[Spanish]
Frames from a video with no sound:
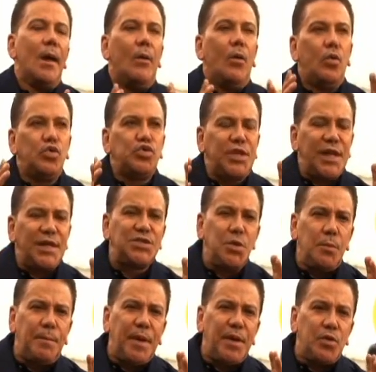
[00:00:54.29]
Usted hace
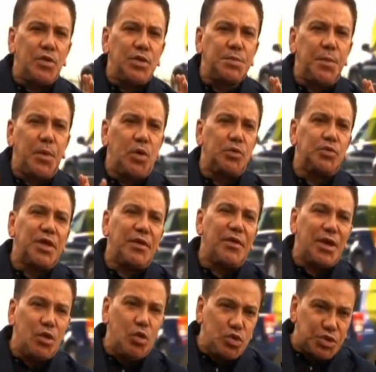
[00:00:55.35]
un periodismo de
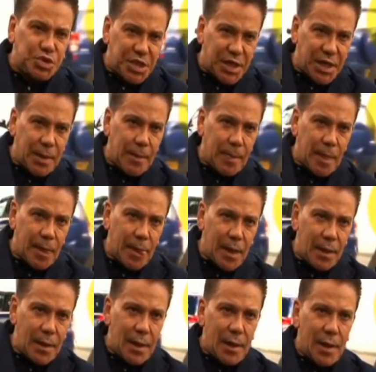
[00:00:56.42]
denuncia
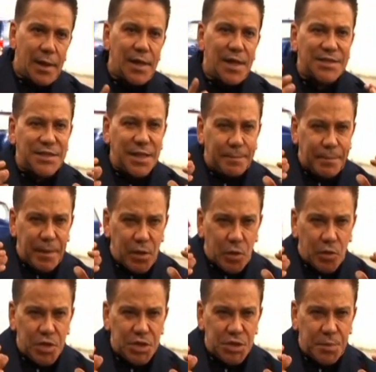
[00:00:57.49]
y ese
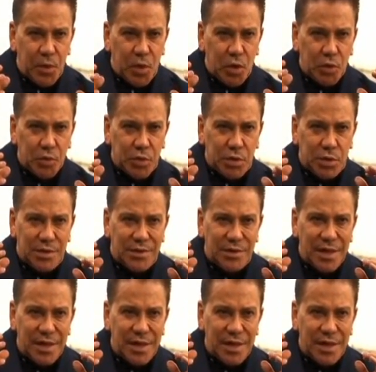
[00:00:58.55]
periodismo de